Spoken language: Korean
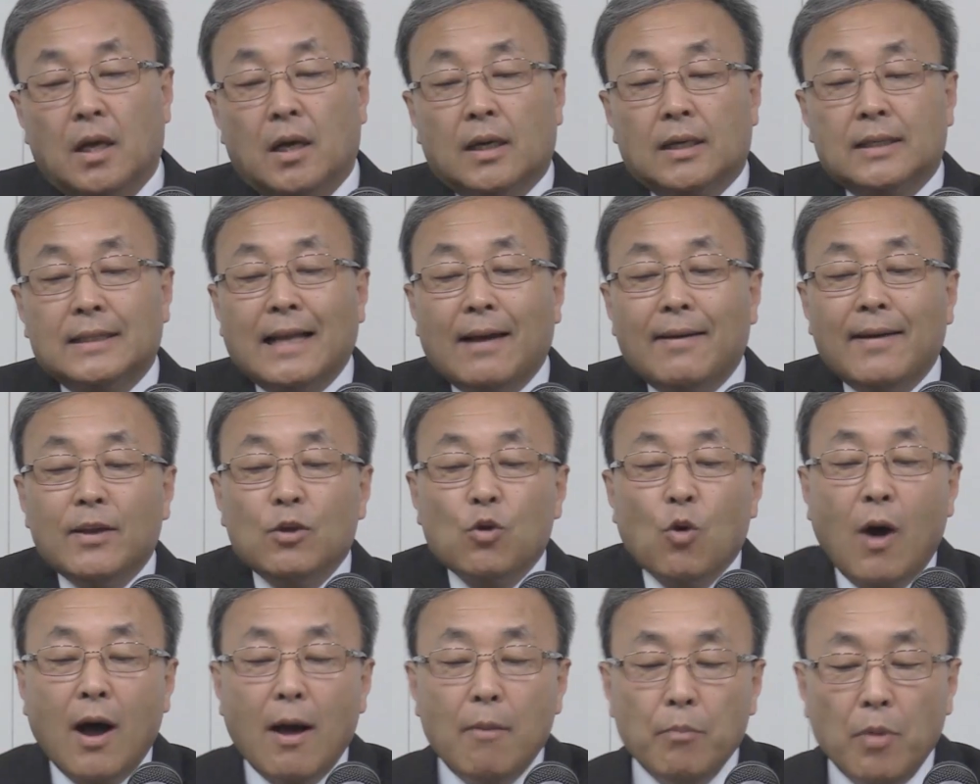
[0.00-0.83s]
그 다음에
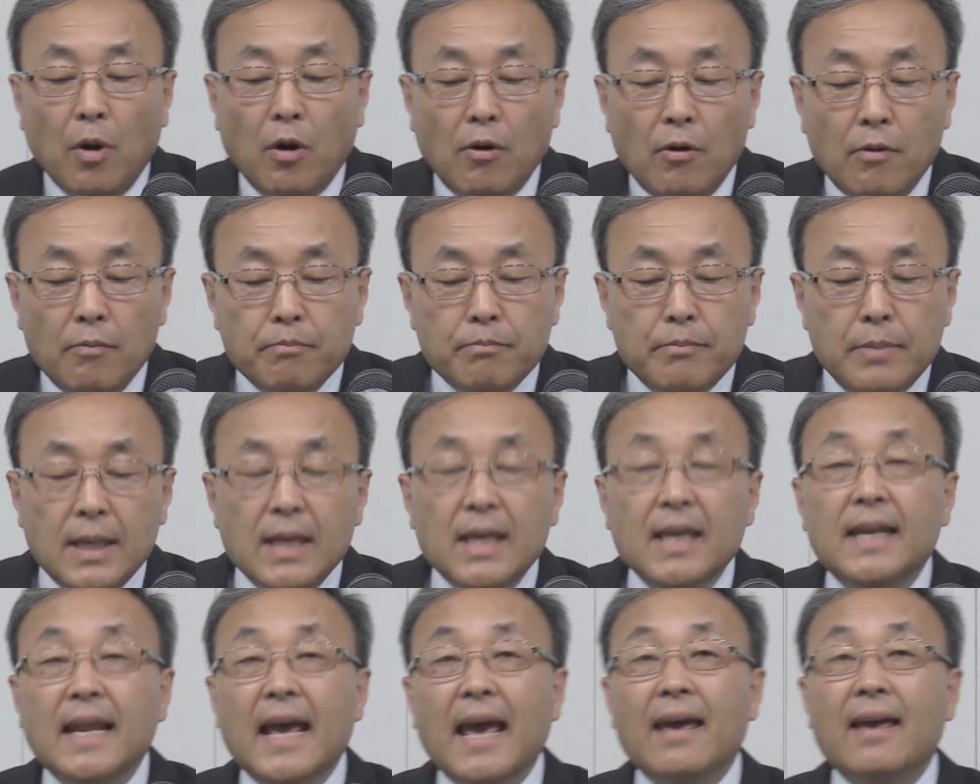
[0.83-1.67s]
요한복음은
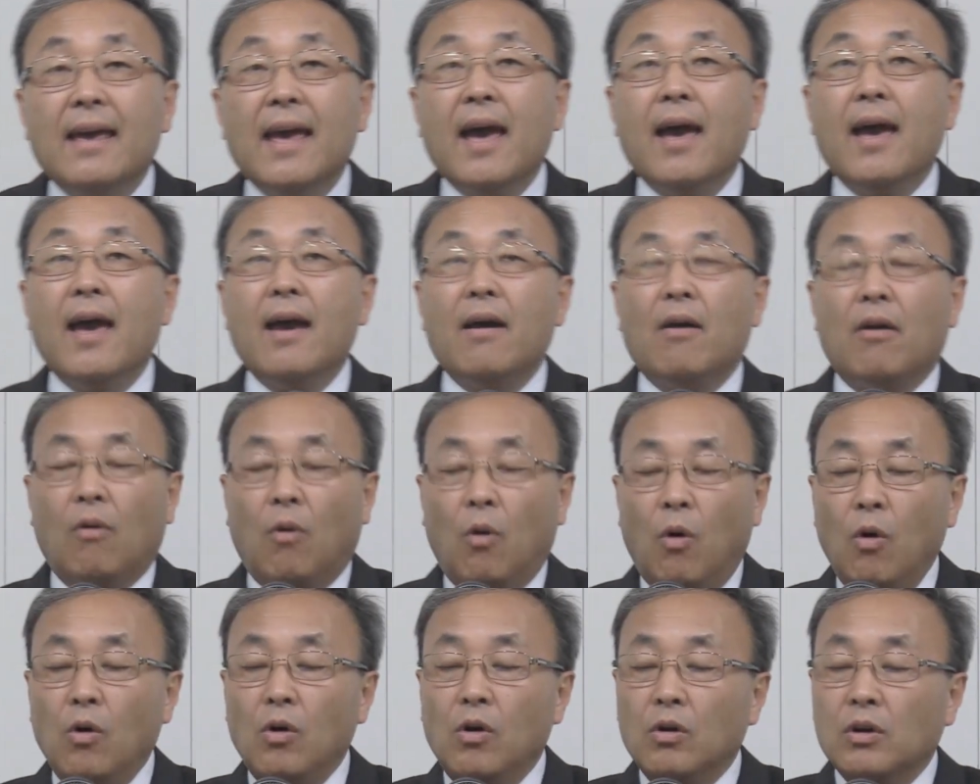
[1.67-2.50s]
미래의
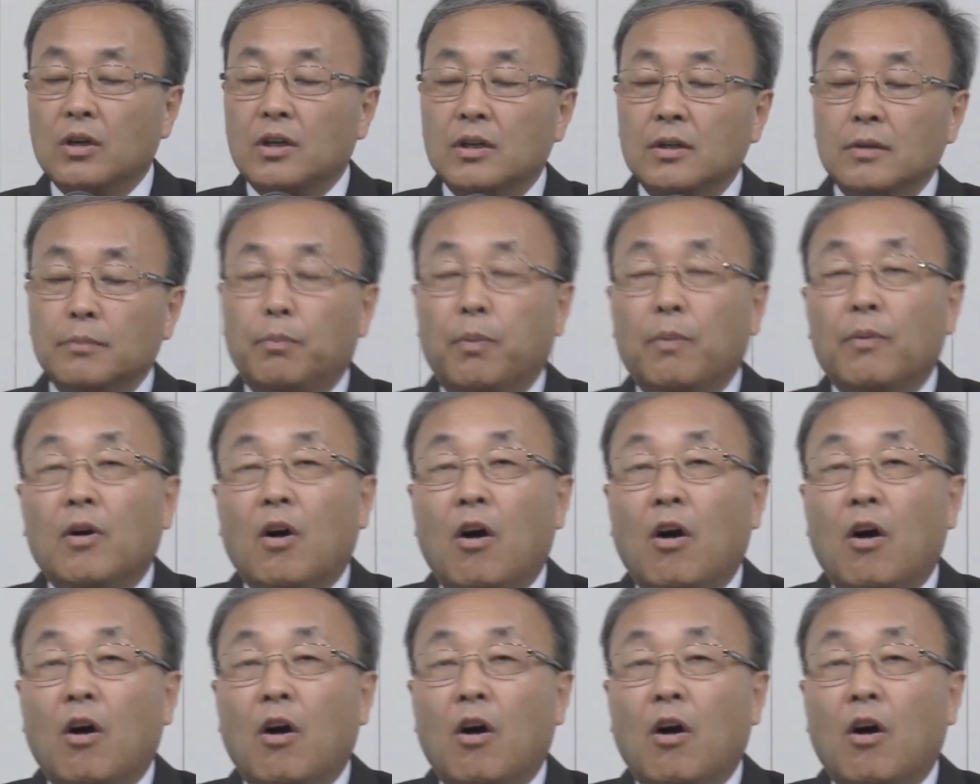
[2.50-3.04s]
올그